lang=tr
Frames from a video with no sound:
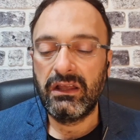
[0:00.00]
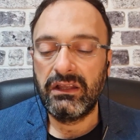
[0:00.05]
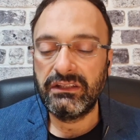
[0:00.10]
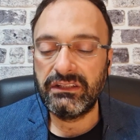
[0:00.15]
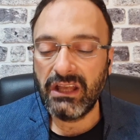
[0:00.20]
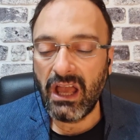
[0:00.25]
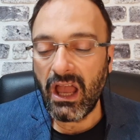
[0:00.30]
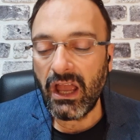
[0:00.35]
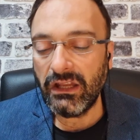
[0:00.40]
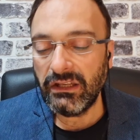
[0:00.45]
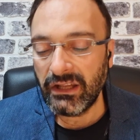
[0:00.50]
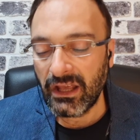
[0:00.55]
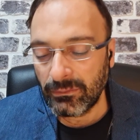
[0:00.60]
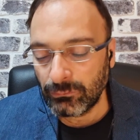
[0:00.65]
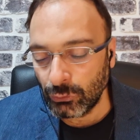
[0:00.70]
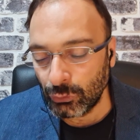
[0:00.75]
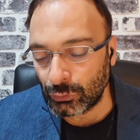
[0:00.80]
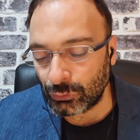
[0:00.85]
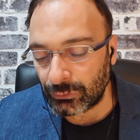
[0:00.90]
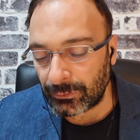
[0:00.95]

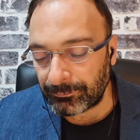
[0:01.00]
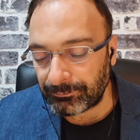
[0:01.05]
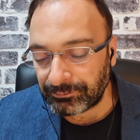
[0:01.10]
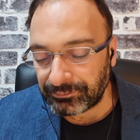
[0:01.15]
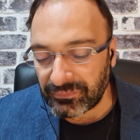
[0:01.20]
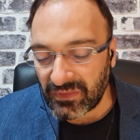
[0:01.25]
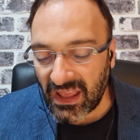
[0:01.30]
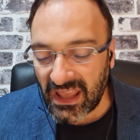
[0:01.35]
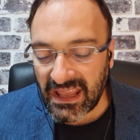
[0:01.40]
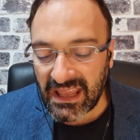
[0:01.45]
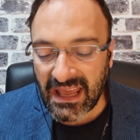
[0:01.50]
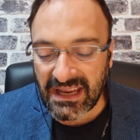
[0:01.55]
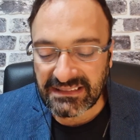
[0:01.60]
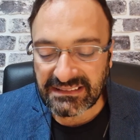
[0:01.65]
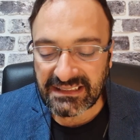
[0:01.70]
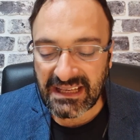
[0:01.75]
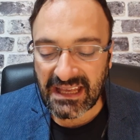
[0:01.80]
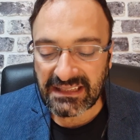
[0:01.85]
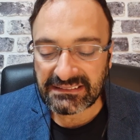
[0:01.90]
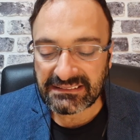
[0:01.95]
ya'lemun eğer
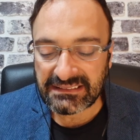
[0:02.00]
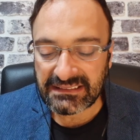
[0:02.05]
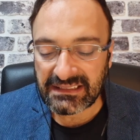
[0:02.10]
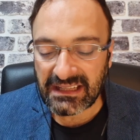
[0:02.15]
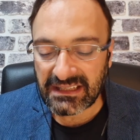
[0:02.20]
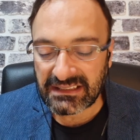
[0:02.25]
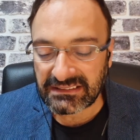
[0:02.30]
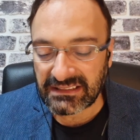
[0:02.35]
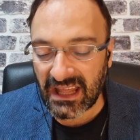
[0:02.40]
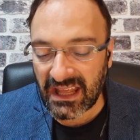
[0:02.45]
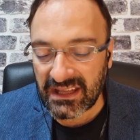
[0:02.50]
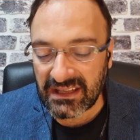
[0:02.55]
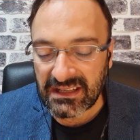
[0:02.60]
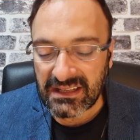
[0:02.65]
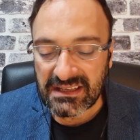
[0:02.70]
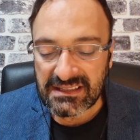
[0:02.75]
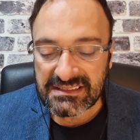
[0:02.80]
kendilerine